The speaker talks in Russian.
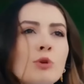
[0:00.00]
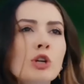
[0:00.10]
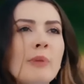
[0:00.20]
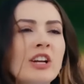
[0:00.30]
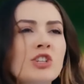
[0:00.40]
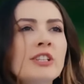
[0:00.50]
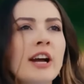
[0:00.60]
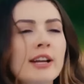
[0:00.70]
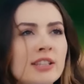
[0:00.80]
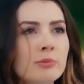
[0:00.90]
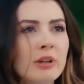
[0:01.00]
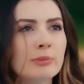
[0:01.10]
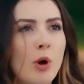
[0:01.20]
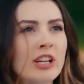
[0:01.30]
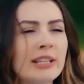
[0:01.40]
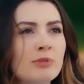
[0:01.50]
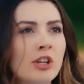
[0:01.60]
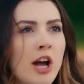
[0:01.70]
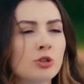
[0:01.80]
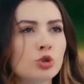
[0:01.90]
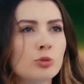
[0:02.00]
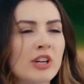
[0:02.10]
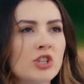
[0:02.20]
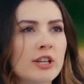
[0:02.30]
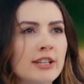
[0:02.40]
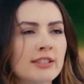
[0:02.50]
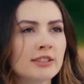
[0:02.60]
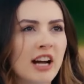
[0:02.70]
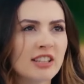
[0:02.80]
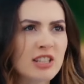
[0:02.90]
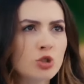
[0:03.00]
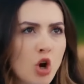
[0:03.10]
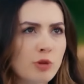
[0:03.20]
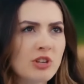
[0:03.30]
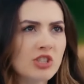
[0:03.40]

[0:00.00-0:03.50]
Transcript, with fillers: того, чтобы преклоняться, а чтобы гордо стоять. Я не встану на